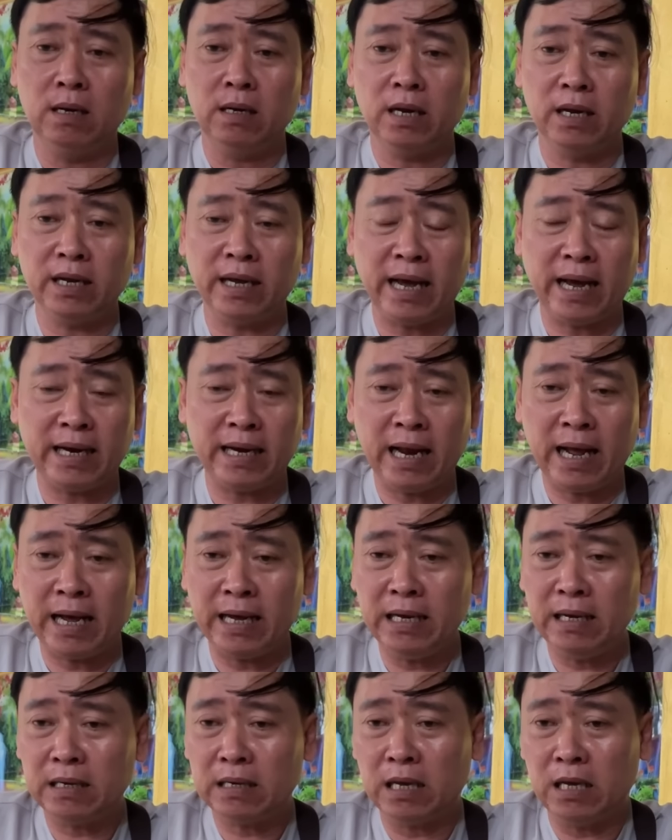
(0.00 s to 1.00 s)
thì ngày
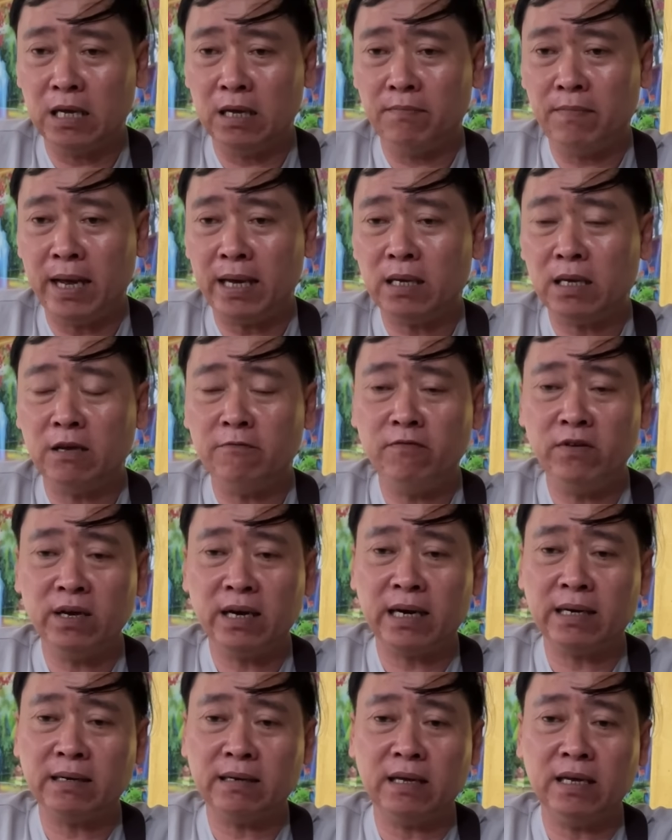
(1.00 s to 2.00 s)
nay á, thì bé chỉ khuyên
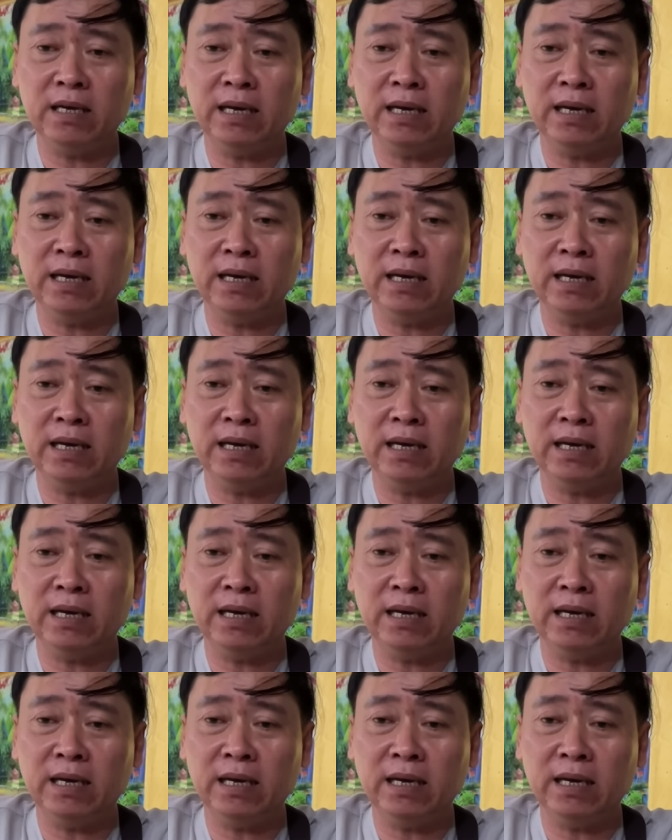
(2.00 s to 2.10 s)
anh chị